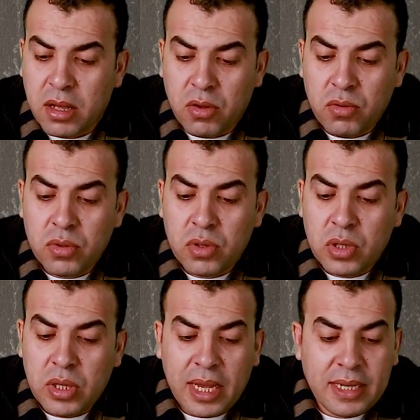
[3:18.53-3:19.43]
اهو
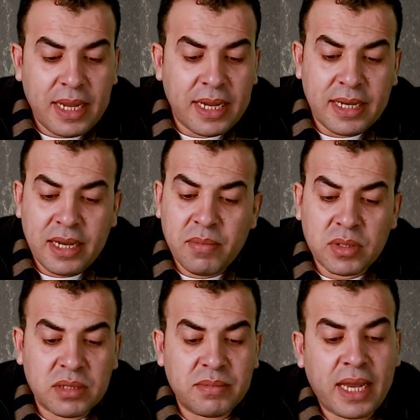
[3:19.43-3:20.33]
هنلاقي
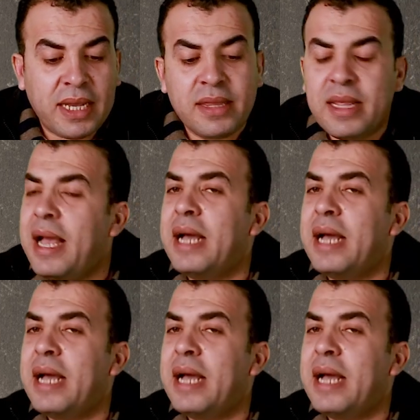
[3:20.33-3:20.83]
الليبلز بتاعتنا